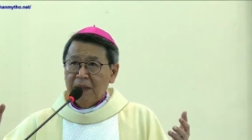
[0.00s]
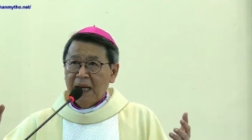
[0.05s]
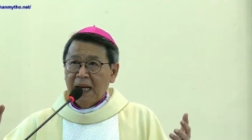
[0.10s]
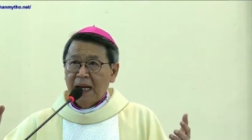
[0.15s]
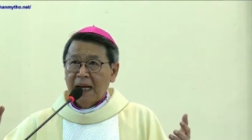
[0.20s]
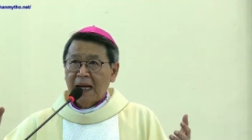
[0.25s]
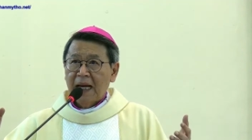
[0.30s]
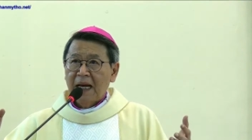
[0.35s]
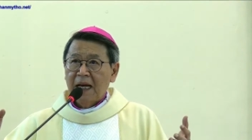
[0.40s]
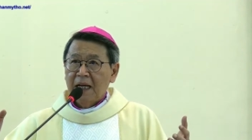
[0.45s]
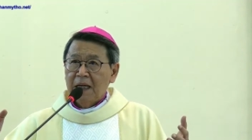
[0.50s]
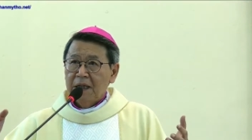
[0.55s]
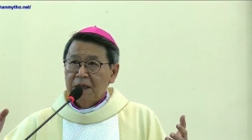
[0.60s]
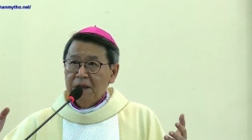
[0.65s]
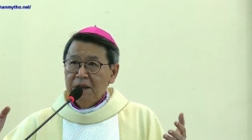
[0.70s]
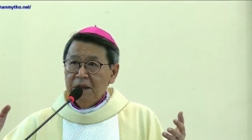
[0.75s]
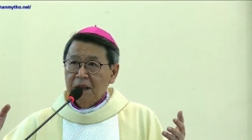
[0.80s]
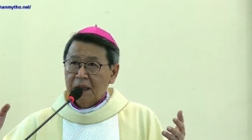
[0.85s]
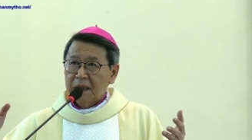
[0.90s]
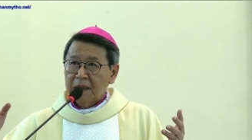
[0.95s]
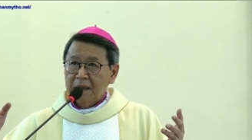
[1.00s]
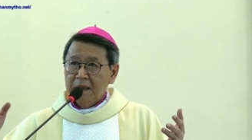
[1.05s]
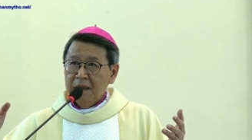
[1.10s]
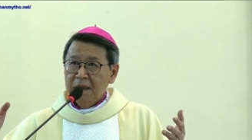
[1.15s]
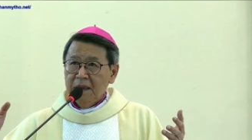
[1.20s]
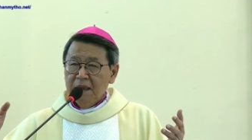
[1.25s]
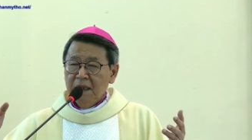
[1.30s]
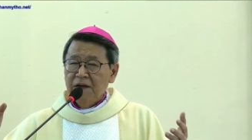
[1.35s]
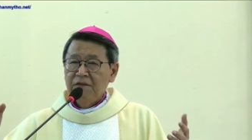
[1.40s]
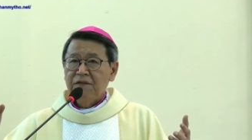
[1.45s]
Mẹ được
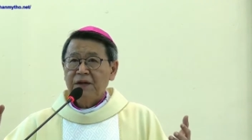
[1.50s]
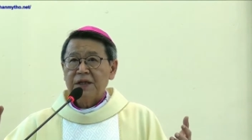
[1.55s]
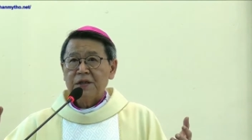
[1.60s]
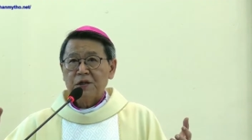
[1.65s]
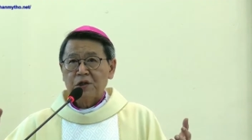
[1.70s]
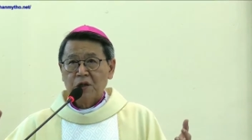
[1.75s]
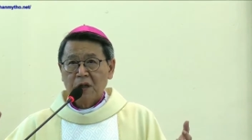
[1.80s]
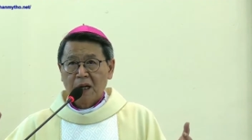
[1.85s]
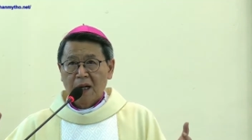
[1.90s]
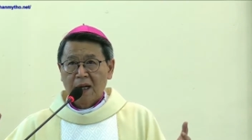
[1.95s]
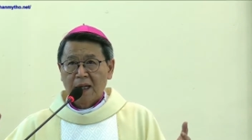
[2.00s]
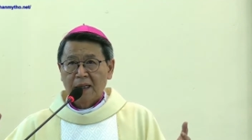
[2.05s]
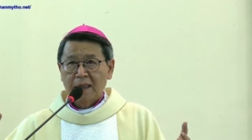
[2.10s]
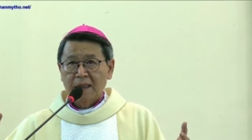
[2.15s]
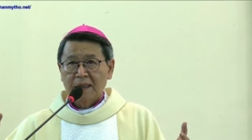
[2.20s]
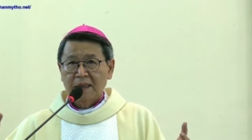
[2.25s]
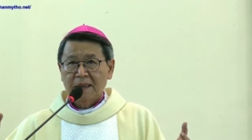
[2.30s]
đưa về trời